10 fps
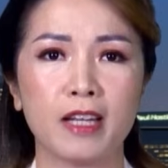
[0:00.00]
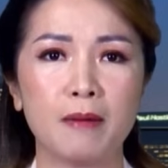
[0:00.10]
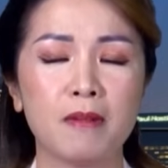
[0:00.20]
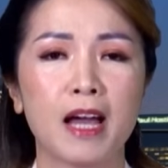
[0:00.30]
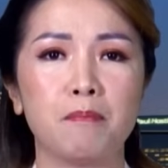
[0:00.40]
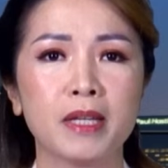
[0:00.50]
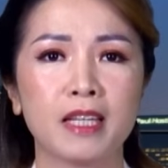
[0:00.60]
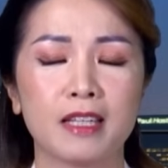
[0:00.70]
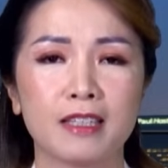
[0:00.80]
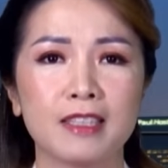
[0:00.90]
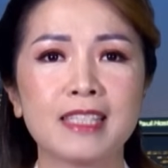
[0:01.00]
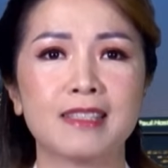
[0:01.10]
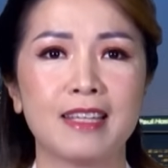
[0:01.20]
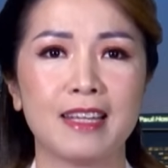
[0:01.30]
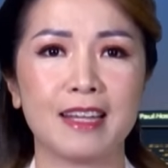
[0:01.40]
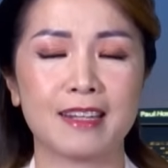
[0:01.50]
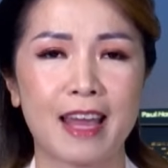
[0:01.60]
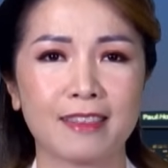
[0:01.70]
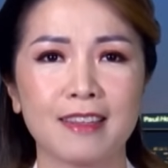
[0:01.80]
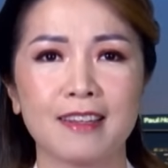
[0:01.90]
điểm là Mickey Disney đã,
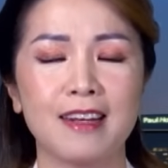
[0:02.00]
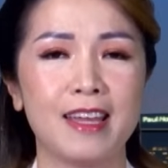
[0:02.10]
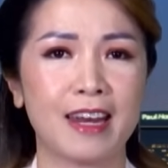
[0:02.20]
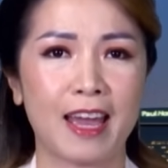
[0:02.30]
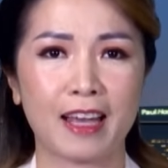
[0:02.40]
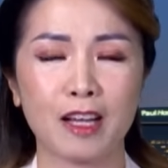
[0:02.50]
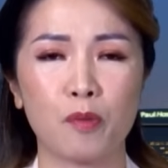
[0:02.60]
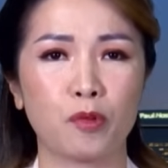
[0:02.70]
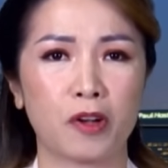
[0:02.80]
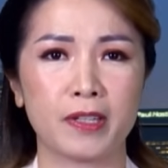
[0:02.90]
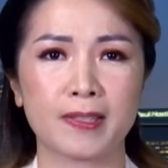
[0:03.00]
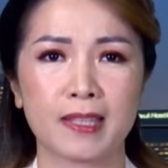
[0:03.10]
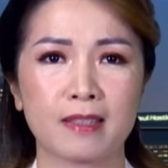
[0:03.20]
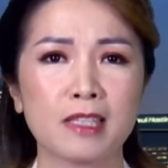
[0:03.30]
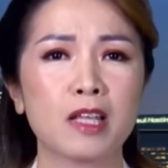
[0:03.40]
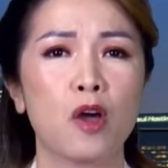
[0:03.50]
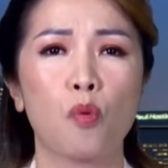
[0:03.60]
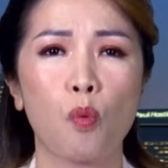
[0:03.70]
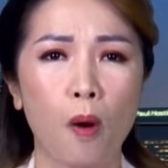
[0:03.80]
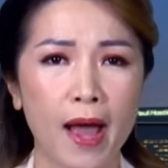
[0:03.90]
đã từng lên án ông Ron DeSantis
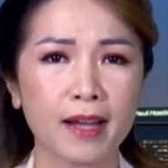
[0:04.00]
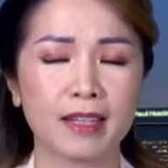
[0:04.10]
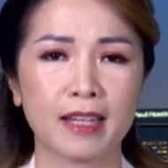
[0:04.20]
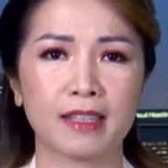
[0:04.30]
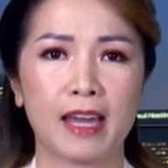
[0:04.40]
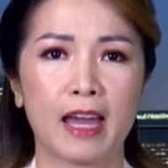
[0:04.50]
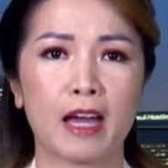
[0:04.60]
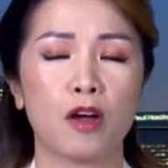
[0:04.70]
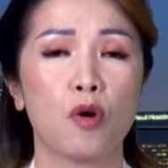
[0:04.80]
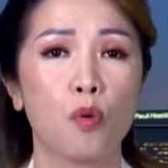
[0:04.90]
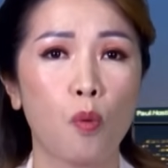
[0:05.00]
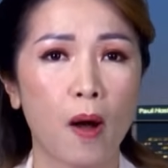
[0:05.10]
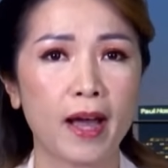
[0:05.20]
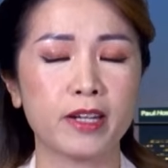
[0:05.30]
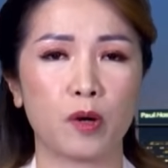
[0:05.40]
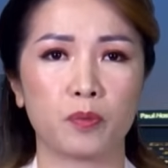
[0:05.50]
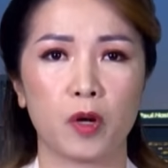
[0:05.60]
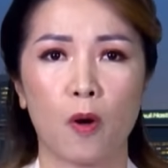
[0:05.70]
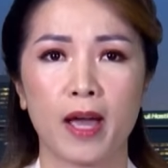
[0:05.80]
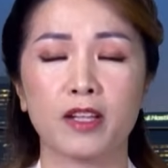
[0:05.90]
quá khắt khe, quá độc
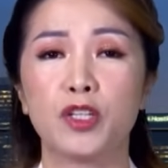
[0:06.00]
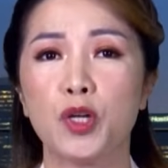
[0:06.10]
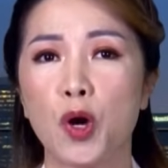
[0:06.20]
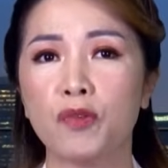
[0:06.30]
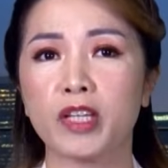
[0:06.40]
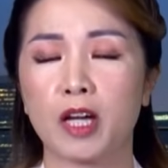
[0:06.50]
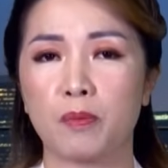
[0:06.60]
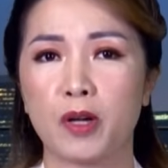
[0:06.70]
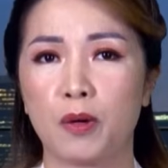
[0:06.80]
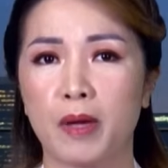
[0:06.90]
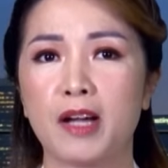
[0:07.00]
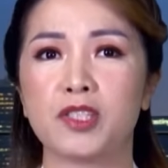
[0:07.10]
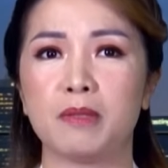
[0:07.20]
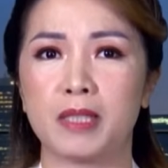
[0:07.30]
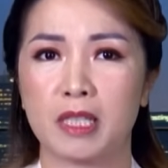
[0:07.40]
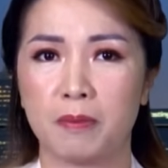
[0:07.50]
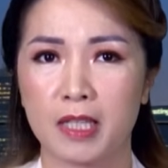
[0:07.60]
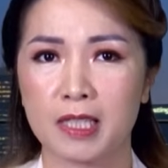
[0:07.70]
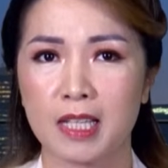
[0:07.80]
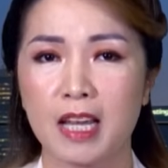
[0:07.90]
đoán đối với cộng đồng lờ giê bê tê
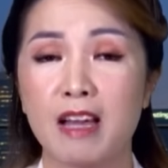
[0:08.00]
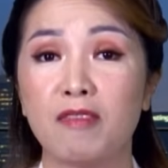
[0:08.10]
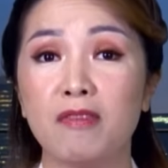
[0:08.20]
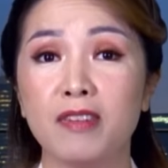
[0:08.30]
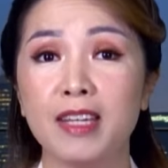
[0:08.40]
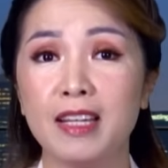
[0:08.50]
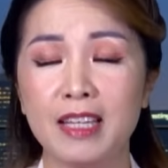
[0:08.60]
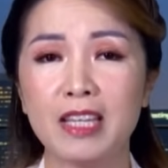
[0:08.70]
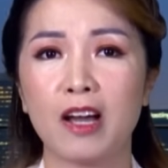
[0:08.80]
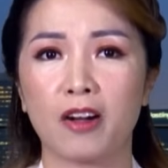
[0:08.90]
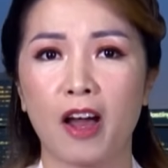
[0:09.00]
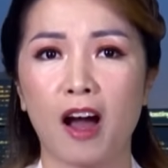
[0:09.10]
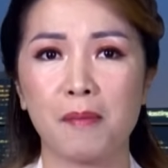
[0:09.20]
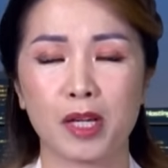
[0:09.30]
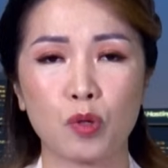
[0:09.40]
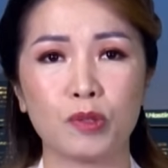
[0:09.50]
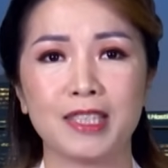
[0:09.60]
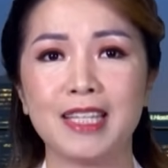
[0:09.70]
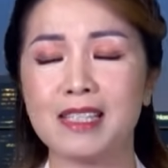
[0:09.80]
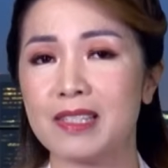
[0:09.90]
plus, và vì lý do đó mà cái cuộc
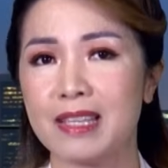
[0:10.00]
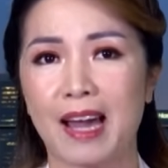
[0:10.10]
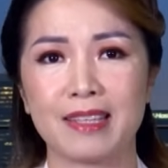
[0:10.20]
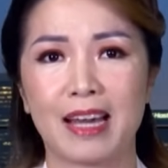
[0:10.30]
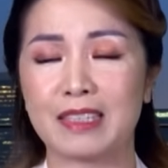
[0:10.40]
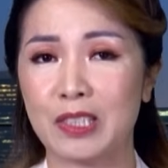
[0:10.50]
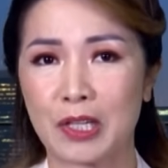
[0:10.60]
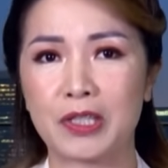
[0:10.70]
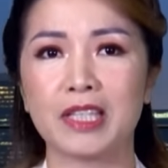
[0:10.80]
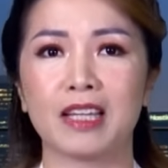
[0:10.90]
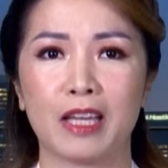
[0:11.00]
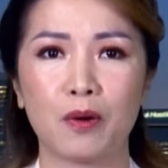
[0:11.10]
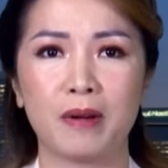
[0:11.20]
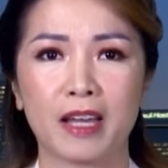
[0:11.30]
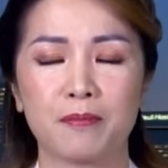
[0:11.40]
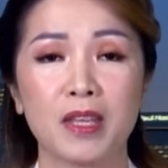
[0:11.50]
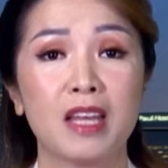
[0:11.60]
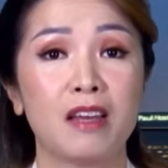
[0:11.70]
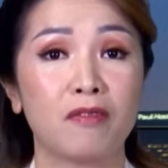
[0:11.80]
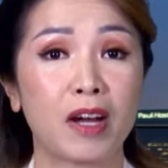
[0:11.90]
chiến nó dai dẳng cho đến ngày hôm nay.
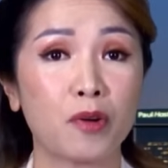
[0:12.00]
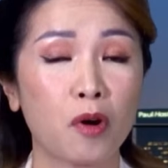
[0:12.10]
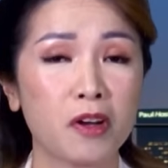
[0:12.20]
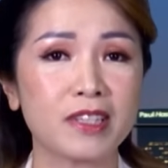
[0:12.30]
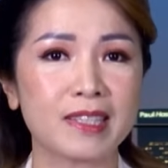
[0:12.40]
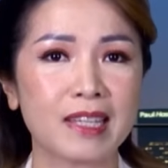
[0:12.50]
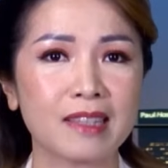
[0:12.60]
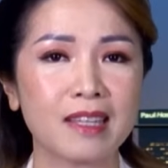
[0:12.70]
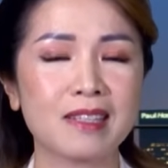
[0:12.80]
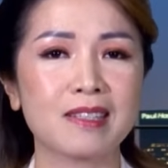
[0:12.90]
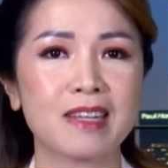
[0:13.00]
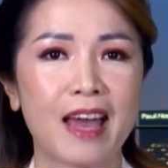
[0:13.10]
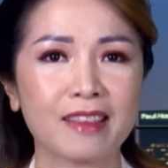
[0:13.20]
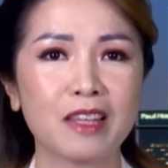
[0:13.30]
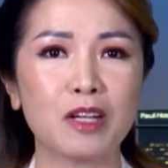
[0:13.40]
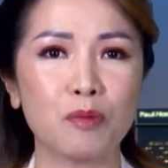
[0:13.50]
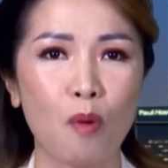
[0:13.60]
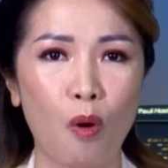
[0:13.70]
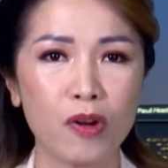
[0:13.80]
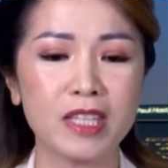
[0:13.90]
Và Ron DeSantis đã từng
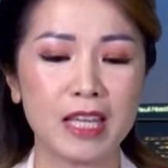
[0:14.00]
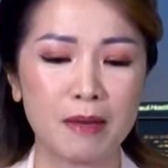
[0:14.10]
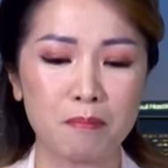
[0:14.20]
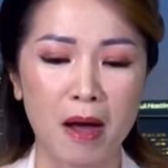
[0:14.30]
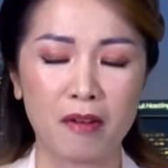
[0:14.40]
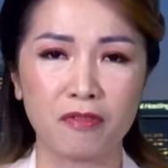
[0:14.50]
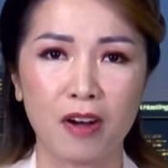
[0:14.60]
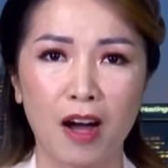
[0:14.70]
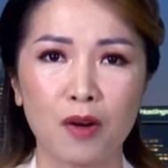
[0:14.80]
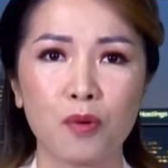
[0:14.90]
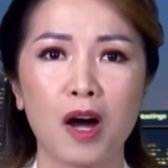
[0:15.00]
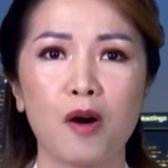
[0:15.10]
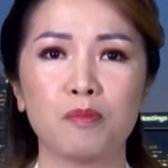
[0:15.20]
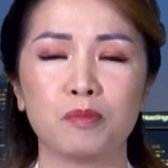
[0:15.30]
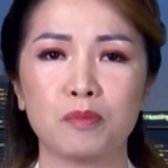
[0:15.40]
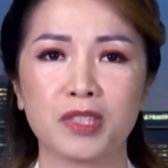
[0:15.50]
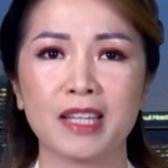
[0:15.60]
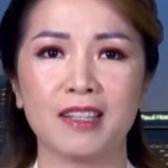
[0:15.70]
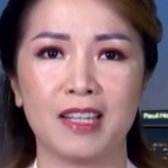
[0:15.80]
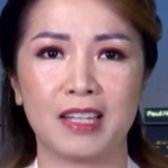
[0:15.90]
bổ nhiệm bà vợ của ông
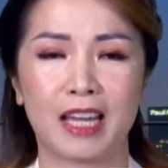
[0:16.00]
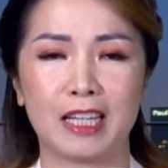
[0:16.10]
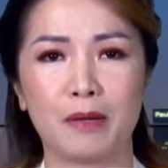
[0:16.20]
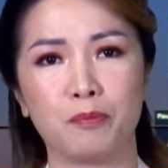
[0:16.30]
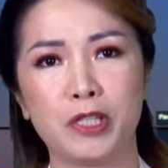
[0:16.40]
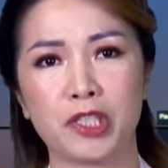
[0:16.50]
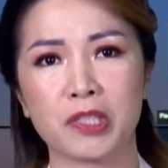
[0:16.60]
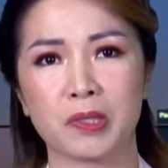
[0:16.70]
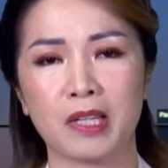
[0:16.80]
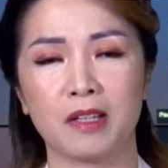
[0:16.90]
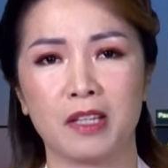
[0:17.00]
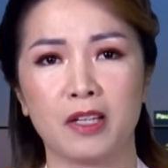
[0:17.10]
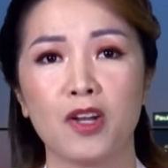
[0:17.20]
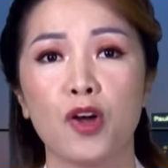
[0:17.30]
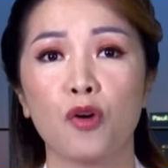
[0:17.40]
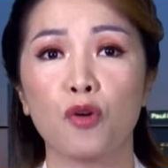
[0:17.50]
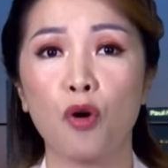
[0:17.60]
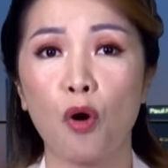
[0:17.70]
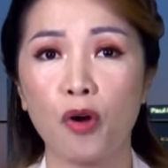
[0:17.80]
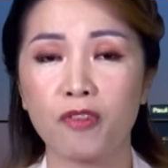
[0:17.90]
Ziegler này là Bridget Ziegler
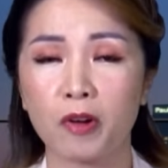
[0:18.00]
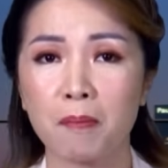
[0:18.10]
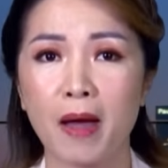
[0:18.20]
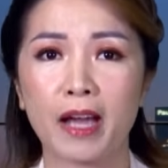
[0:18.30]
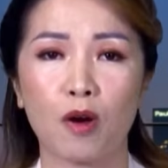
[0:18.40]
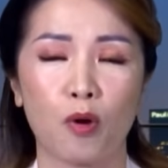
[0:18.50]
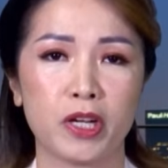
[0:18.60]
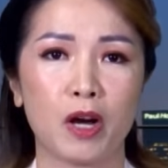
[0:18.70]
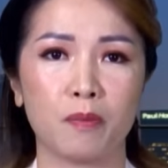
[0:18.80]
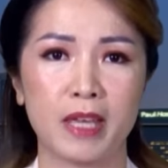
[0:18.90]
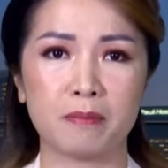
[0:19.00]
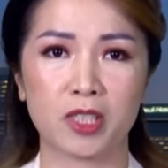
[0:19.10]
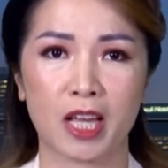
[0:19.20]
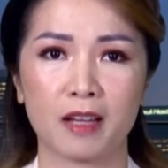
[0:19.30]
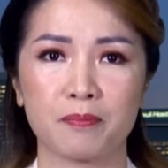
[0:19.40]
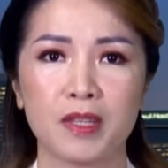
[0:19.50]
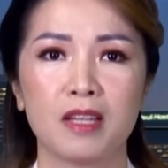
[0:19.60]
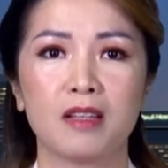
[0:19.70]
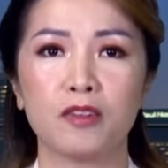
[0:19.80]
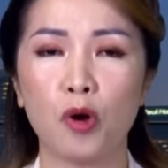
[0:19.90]
ngồi vào cái ban hội đồng giám sát.
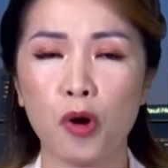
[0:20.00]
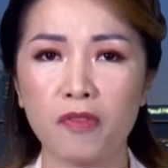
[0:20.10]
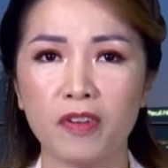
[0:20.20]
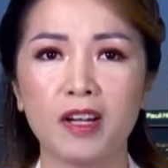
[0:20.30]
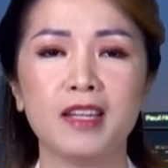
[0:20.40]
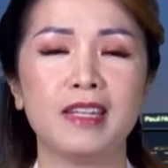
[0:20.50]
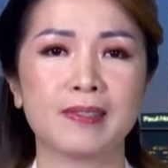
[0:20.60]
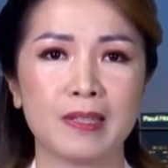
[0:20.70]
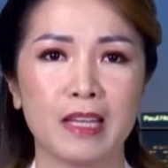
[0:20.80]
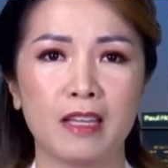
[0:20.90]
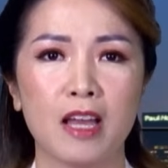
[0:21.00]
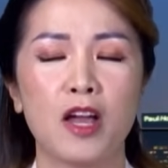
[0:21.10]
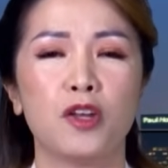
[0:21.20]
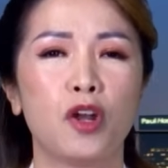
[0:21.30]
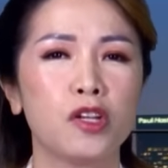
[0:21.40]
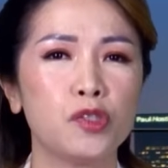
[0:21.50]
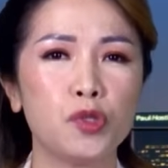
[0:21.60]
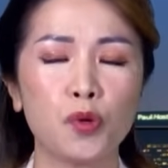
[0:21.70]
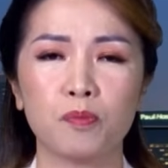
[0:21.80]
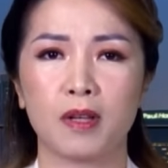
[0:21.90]
Đối với Disney, nói
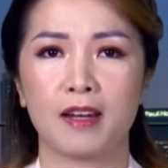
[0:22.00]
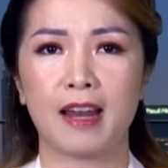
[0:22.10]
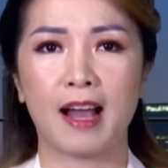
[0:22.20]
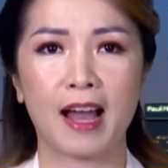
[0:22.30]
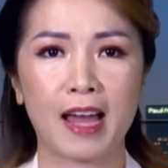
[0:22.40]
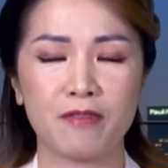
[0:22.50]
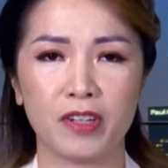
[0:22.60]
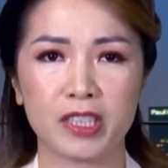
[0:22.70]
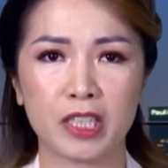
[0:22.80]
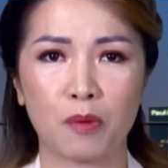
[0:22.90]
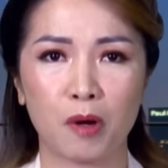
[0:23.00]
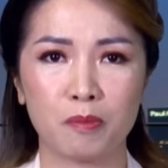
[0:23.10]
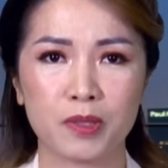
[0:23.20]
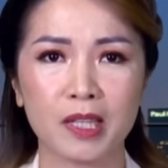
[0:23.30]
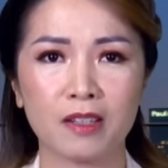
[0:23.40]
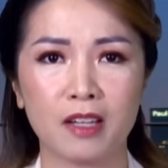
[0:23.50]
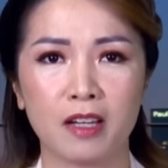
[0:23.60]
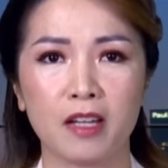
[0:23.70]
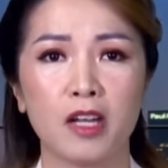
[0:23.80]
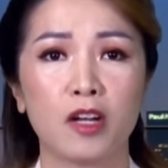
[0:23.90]
chung là hai vợ chồng ông
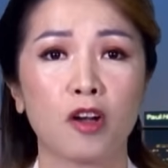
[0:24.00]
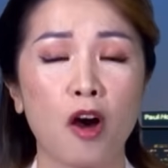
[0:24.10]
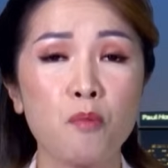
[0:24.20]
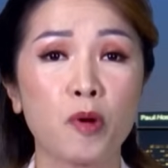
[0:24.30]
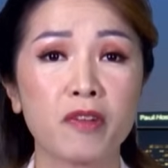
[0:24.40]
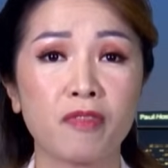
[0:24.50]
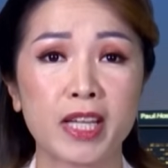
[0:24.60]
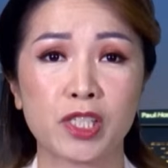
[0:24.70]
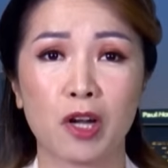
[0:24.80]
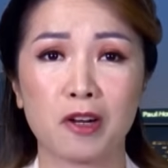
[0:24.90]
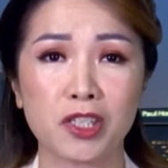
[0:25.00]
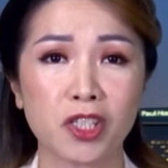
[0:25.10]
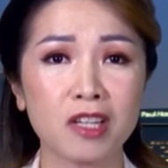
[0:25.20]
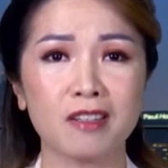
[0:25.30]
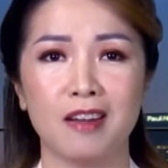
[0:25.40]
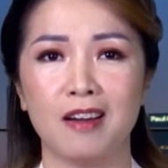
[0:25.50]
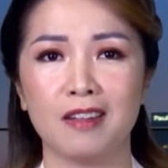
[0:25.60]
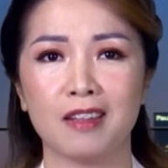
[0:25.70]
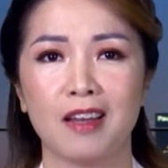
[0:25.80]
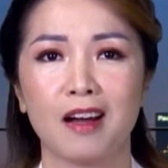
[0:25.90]
Ziegler có một cái vai trò rất
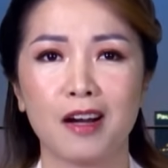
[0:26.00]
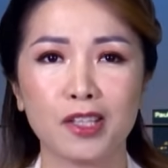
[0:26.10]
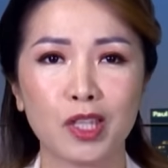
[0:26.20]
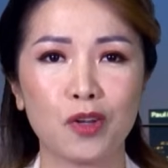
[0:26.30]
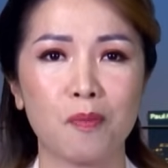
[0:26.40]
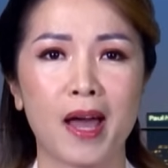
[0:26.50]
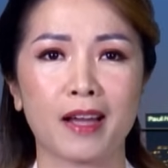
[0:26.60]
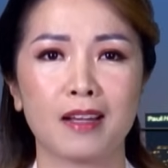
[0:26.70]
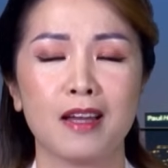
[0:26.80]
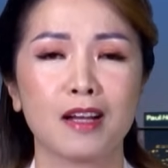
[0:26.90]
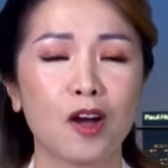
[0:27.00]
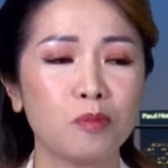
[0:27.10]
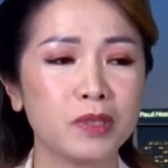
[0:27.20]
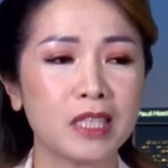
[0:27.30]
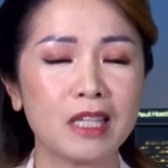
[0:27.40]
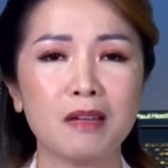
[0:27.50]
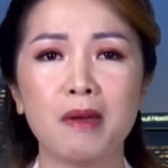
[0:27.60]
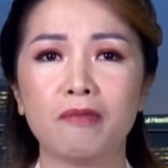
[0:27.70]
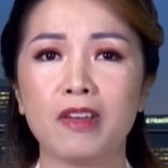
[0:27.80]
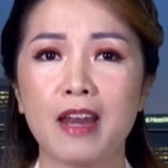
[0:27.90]
lớn ở tiểu bang, không chỉ ở bên phía